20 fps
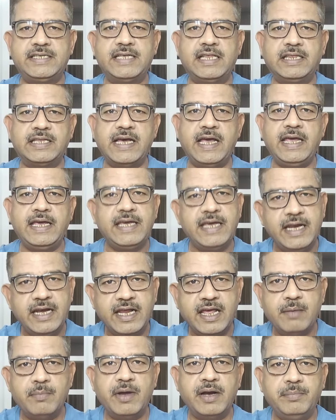चलता है कि
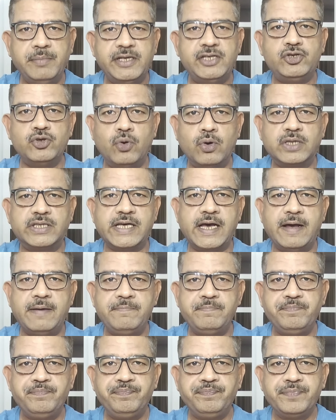इनके मन में चोर था
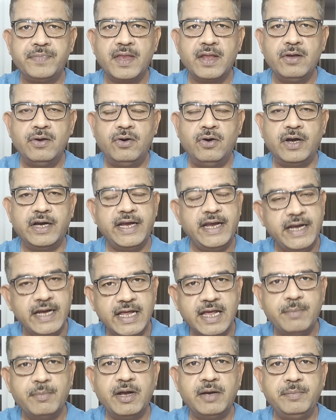और
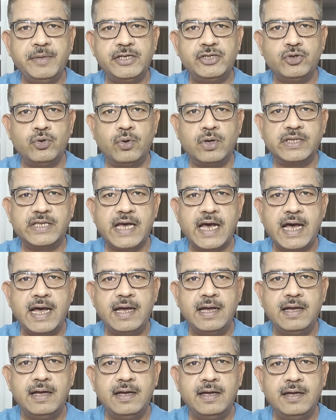इनके मन में चोर था
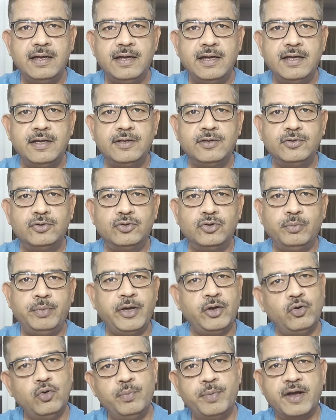तो
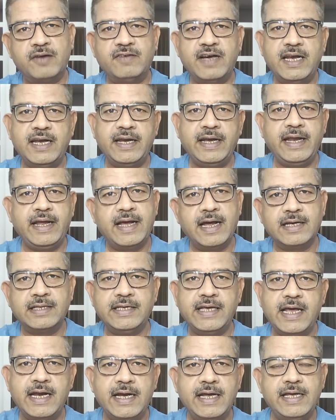फिर ऊपर वाले ने कर
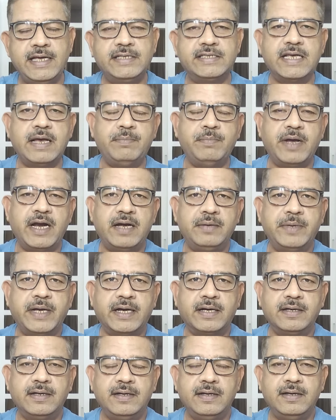दिया ना हिसाब
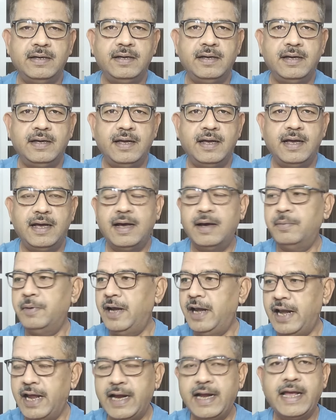बराबर अब
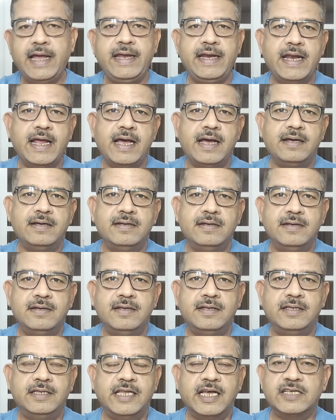लग गई ना
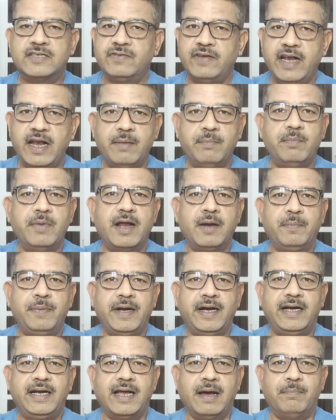दसवें नंबर
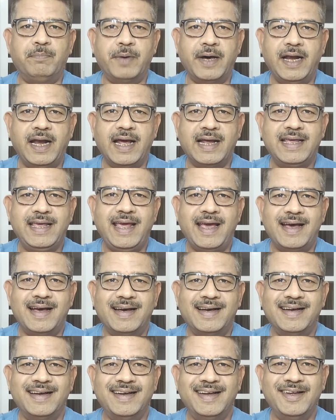पे ठप्पा लग गया
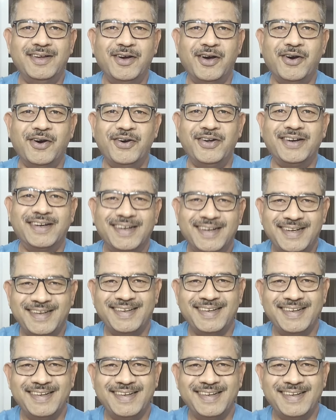और